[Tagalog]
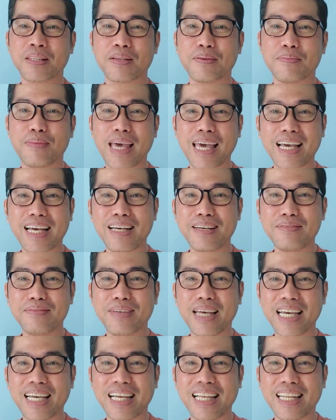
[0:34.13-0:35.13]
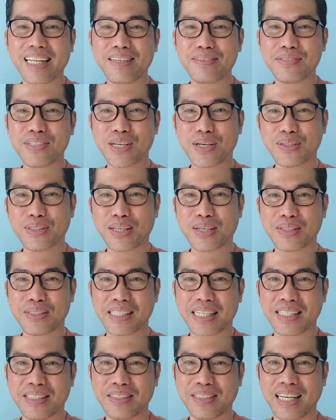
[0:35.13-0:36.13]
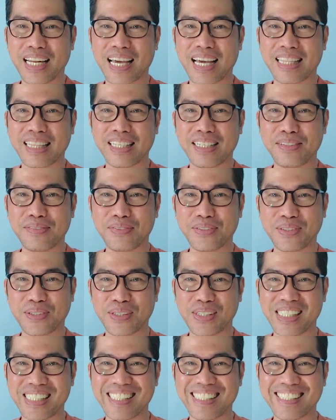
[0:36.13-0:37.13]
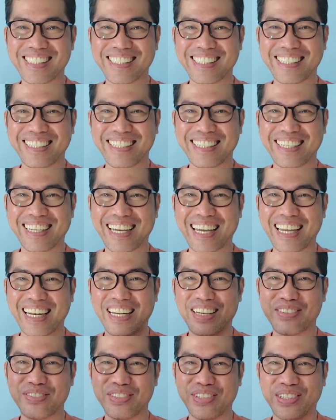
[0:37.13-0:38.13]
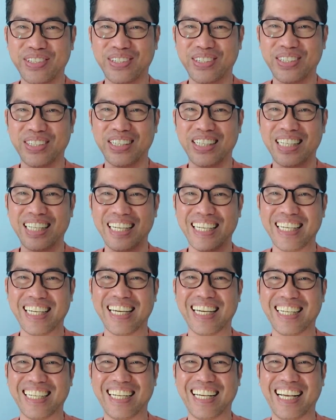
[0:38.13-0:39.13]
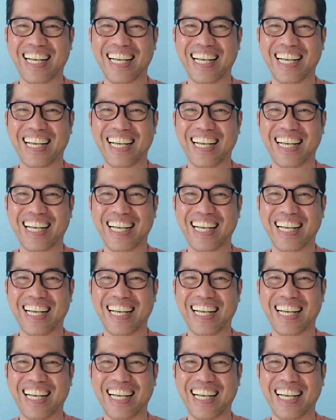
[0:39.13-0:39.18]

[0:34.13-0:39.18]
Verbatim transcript: Mega, mega love shoutout sa inyong lahat. And of course, I love you all. Ayan.